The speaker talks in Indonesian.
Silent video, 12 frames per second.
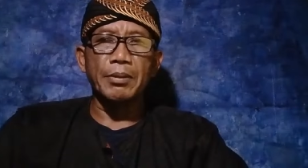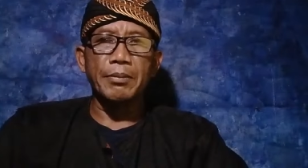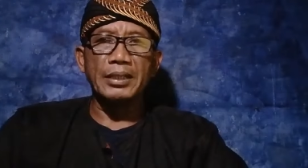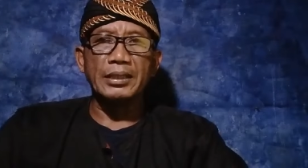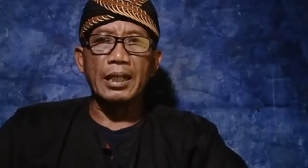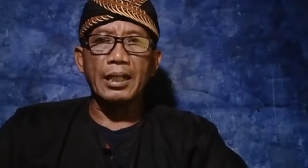
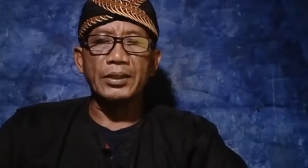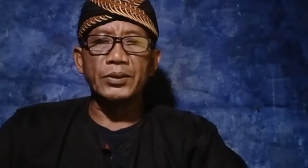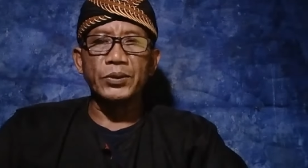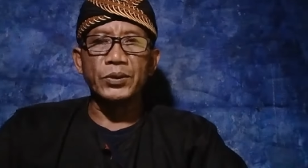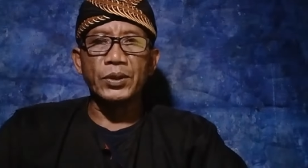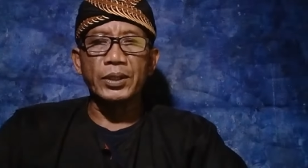pemasangan
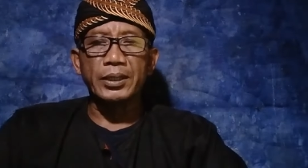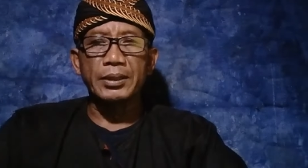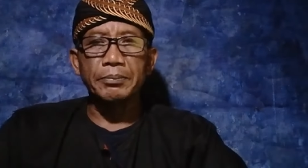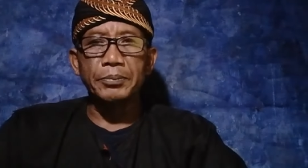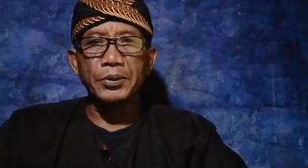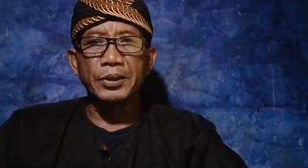susuk
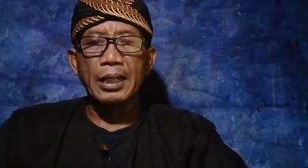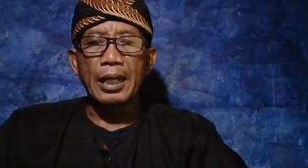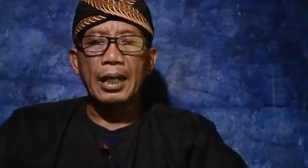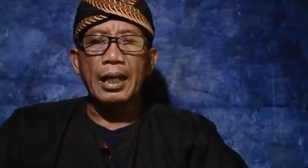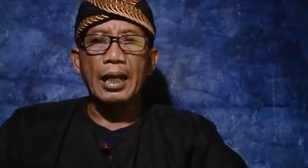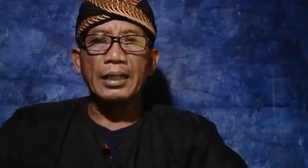tersebut
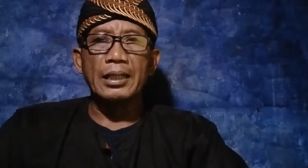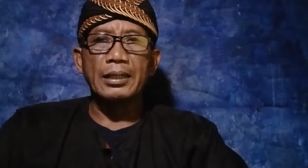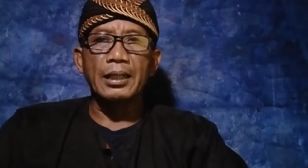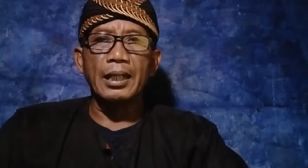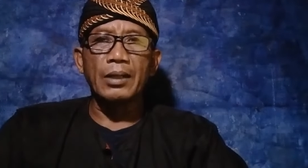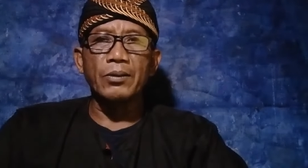hanya
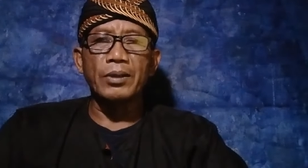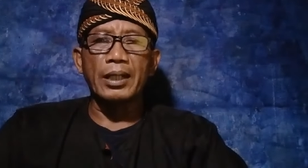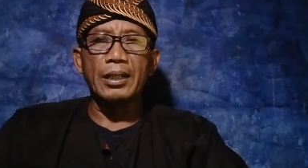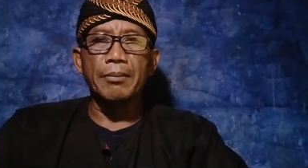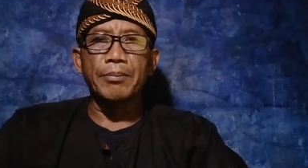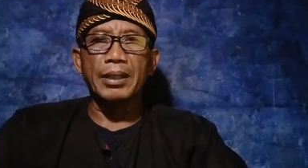
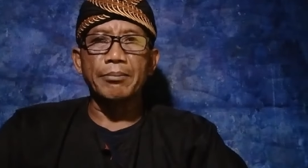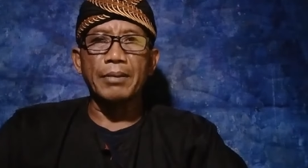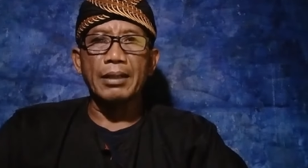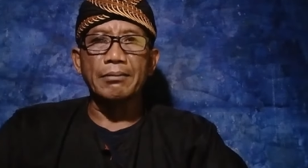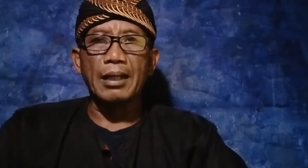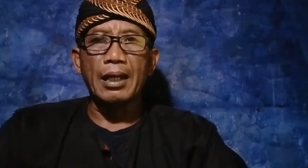dilakukan empat
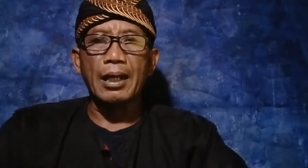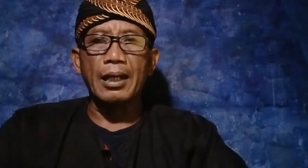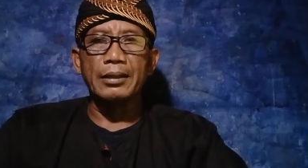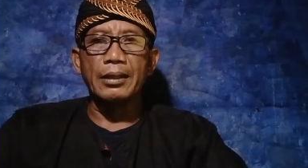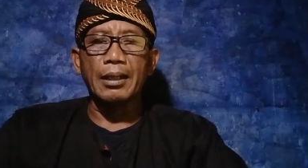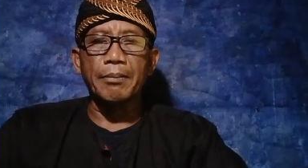mata
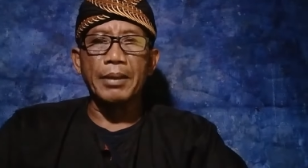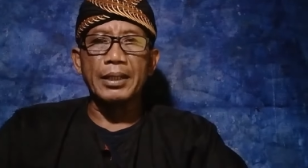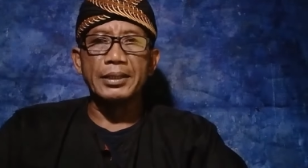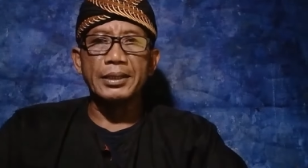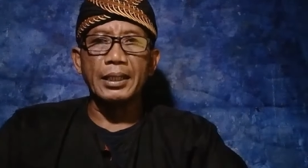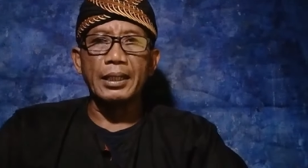antara
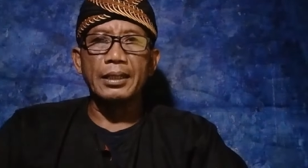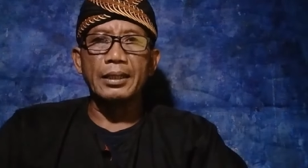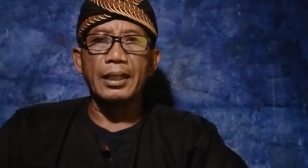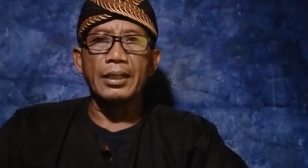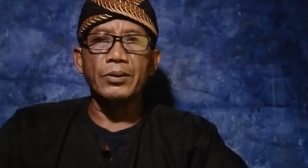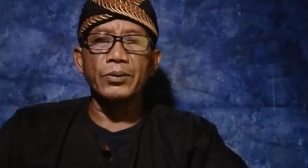pasien
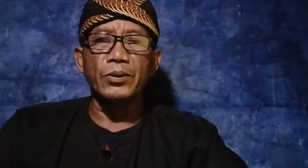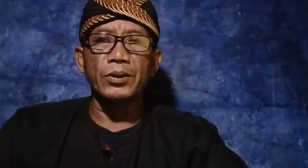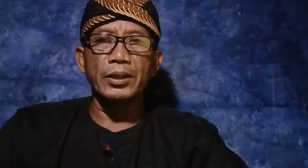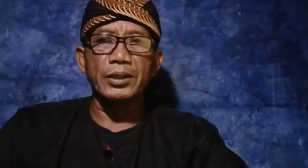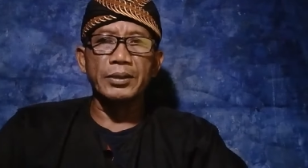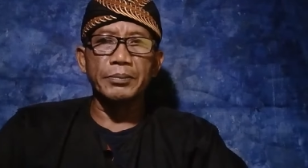dan
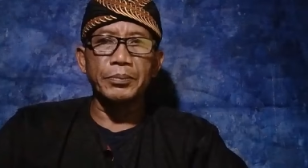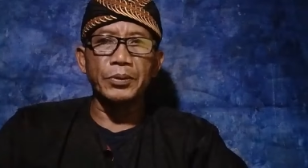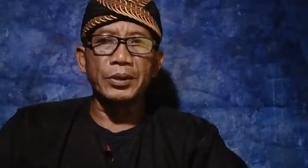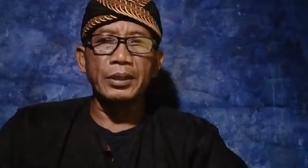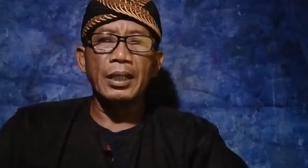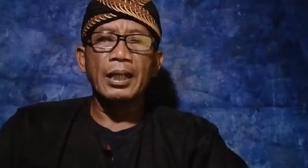dukun
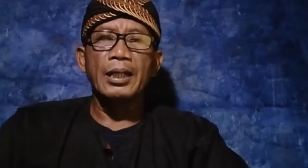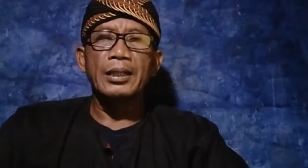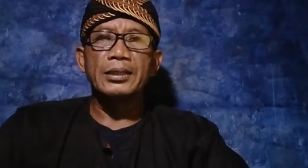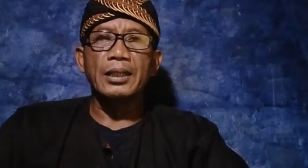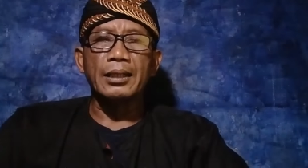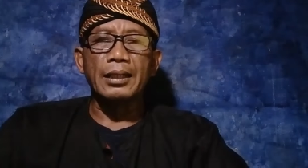tersebut
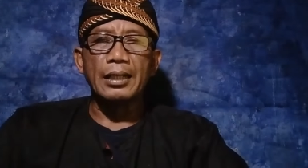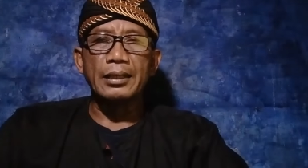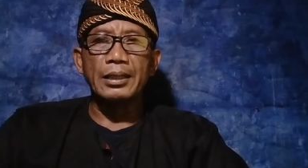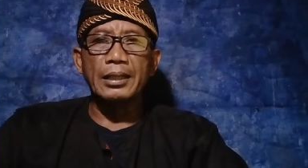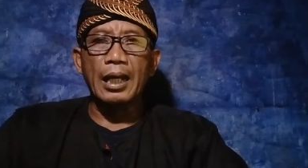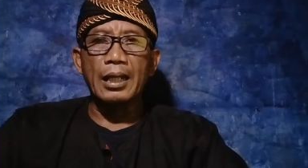serta
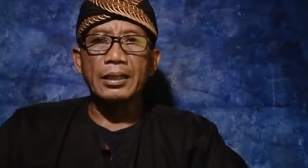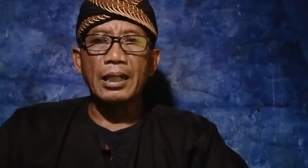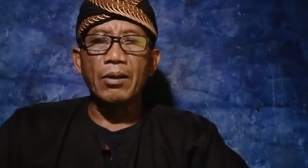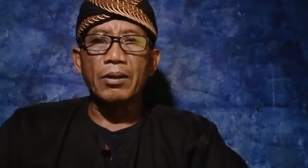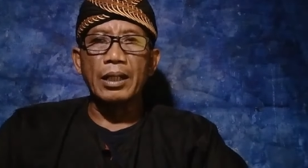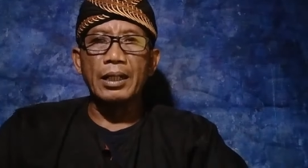tidak
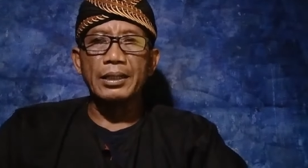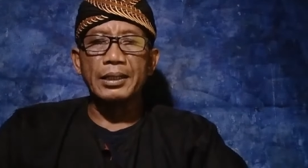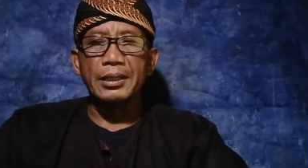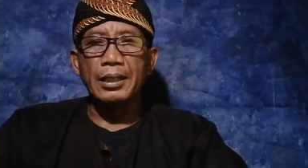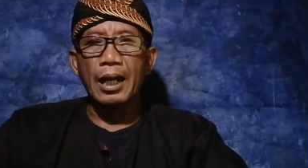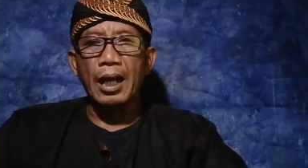ada orang
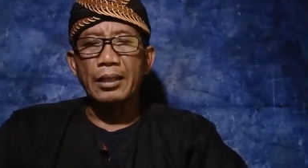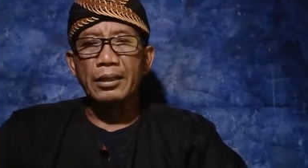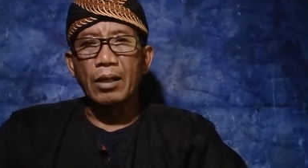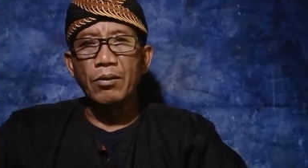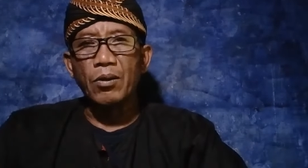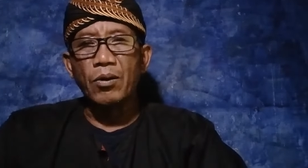ketiga
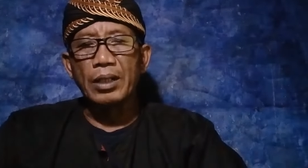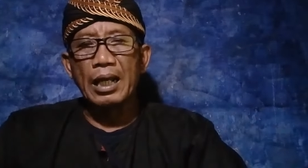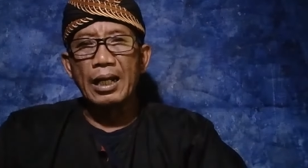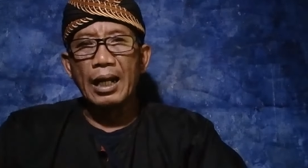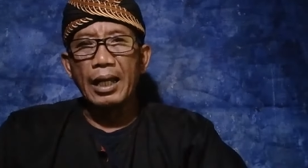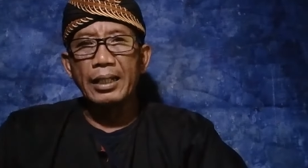atau
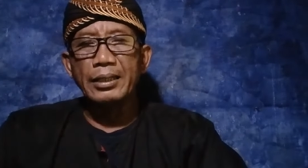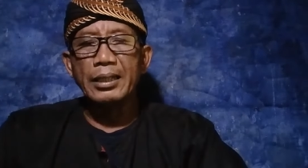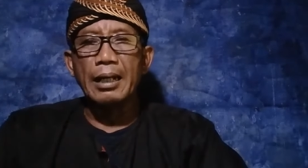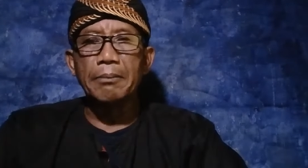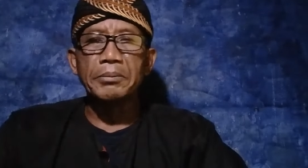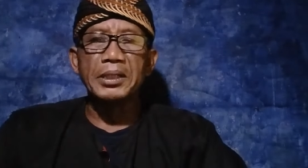orang lain
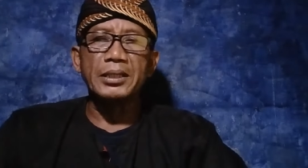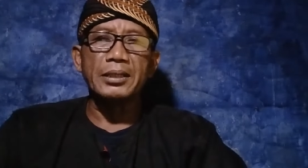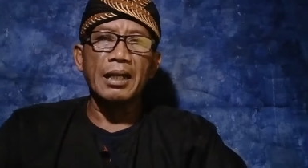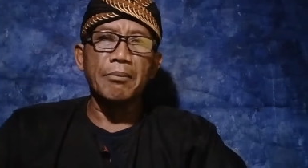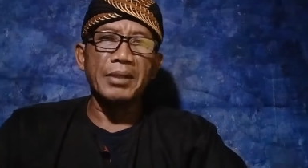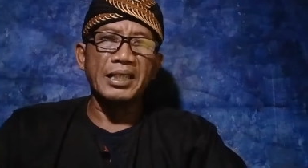yang
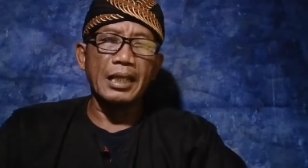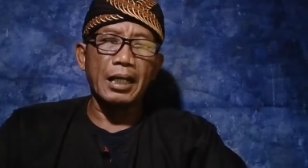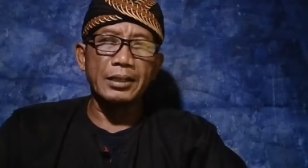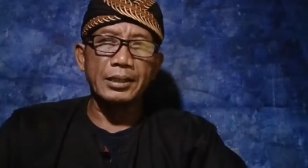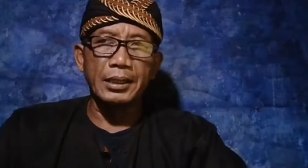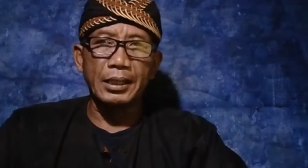bisa
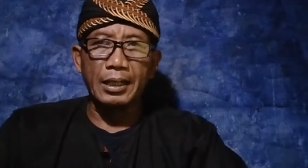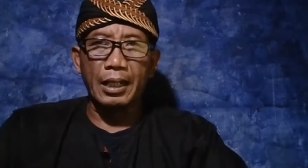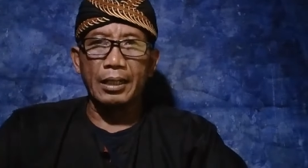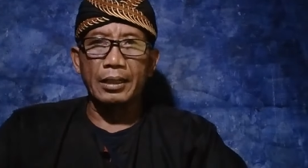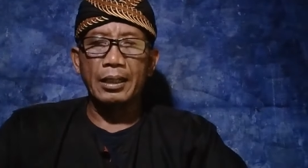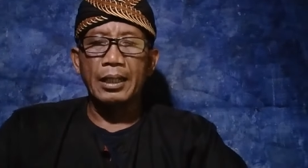
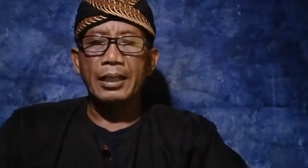menyaksikan